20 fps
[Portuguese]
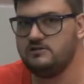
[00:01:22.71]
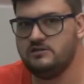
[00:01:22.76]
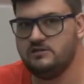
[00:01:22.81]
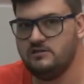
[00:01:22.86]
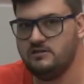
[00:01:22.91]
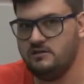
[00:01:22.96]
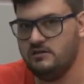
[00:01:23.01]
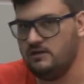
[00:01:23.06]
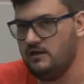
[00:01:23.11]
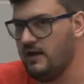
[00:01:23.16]
de,
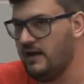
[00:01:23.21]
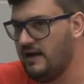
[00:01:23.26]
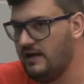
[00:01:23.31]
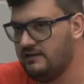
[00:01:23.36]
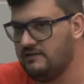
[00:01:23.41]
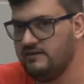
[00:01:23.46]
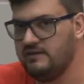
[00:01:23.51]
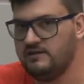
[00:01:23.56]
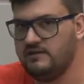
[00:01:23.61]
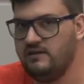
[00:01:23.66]
em
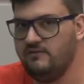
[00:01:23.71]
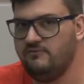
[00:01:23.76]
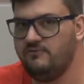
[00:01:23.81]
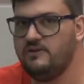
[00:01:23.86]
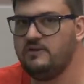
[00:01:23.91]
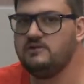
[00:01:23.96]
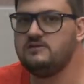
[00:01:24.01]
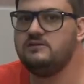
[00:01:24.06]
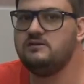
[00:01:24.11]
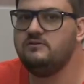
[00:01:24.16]
caráter
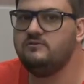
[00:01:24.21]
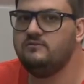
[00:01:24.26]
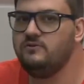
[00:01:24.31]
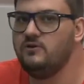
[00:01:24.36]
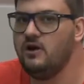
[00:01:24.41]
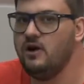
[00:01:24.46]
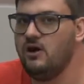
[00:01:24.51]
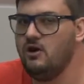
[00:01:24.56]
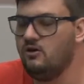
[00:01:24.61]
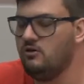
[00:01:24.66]
definitivo,